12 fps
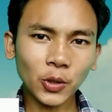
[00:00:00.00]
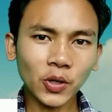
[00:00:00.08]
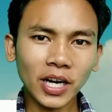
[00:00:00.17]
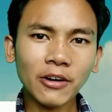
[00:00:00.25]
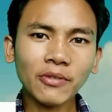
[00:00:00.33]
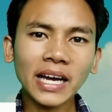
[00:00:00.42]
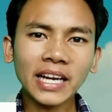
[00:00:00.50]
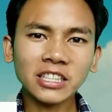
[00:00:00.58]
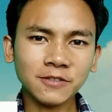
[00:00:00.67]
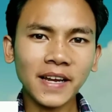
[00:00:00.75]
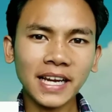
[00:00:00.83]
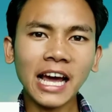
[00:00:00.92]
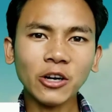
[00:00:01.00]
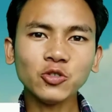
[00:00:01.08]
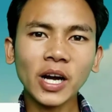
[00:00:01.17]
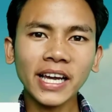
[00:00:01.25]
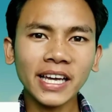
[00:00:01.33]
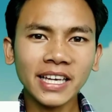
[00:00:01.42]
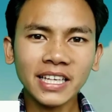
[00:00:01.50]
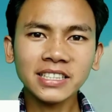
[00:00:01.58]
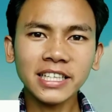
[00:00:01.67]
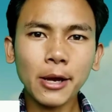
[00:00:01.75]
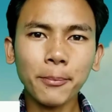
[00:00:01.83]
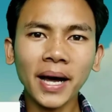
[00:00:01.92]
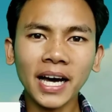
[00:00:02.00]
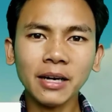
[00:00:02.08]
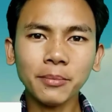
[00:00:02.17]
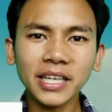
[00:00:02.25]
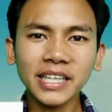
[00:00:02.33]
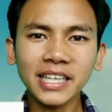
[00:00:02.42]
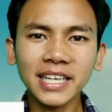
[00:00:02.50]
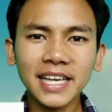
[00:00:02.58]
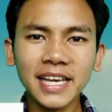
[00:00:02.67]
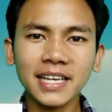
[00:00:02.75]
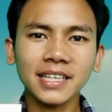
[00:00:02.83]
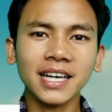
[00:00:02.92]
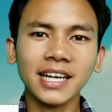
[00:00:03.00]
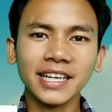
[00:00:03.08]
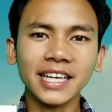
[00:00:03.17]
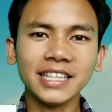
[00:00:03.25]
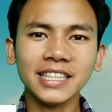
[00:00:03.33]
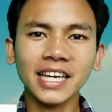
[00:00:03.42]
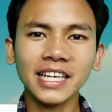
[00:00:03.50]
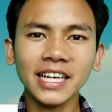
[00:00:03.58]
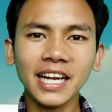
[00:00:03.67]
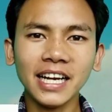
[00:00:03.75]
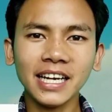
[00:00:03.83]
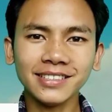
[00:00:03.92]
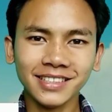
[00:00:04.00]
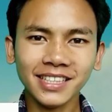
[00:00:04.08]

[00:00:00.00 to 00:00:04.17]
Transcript: कोरोना वायरस फैला हुआ है इसलिए बाहर मत निकलिए घर के अंदर ही रहना